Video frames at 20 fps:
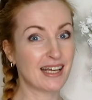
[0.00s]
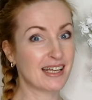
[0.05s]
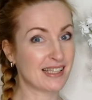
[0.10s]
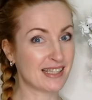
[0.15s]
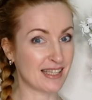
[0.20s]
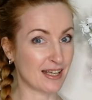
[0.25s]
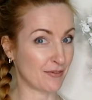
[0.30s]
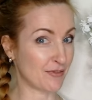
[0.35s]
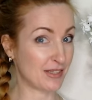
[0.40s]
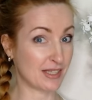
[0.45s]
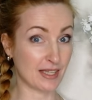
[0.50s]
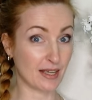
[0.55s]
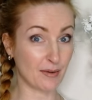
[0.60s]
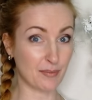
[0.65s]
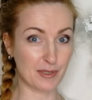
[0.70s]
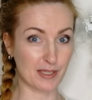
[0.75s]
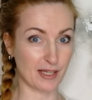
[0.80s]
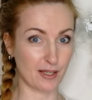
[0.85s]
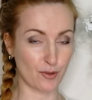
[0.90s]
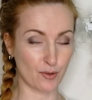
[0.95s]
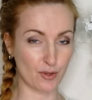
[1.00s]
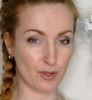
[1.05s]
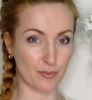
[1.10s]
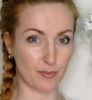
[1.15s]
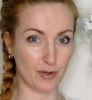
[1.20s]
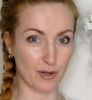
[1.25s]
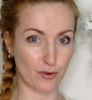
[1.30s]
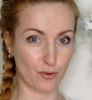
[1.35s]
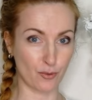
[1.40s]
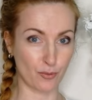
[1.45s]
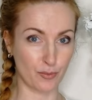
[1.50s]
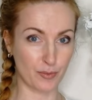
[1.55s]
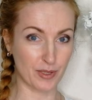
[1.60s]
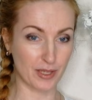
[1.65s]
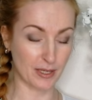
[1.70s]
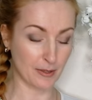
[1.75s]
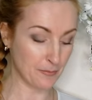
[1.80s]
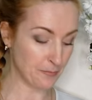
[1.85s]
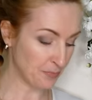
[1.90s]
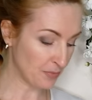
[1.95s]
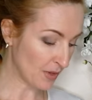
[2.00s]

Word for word: за все абсолютно покупки